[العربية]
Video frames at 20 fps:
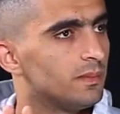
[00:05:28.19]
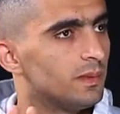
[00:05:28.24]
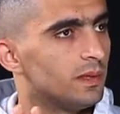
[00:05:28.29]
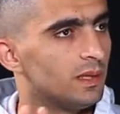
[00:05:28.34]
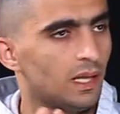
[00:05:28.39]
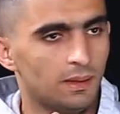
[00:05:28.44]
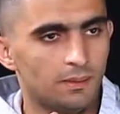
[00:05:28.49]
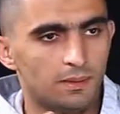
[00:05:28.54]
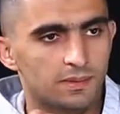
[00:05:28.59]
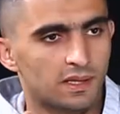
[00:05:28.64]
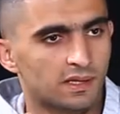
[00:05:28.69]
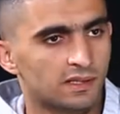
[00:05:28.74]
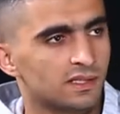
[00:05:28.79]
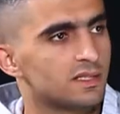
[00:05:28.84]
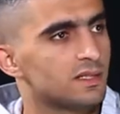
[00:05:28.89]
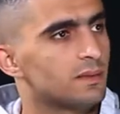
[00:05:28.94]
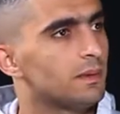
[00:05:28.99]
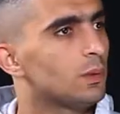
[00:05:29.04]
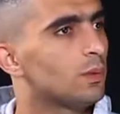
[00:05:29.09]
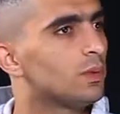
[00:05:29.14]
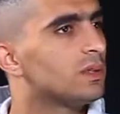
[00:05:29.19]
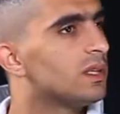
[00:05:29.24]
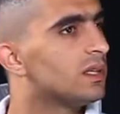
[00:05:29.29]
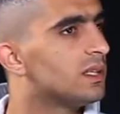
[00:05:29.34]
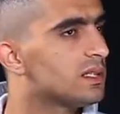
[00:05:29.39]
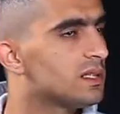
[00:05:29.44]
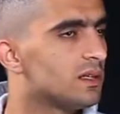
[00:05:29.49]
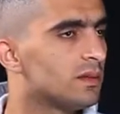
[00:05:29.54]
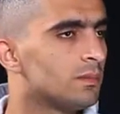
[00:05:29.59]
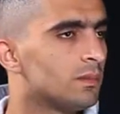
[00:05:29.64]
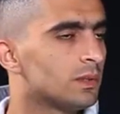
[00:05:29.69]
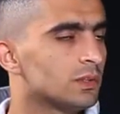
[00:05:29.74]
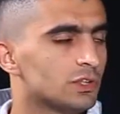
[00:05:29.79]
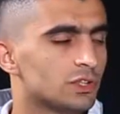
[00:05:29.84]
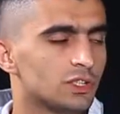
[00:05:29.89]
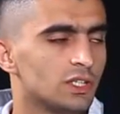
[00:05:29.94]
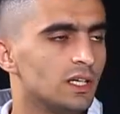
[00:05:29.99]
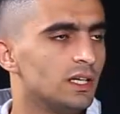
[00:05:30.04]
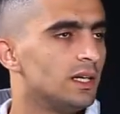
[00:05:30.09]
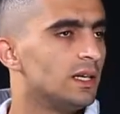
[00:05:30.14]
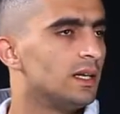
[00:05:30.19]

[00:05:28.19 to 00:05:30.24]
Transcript: اللعيبه بتاعت نادي الزمالك وانا نازل الماتش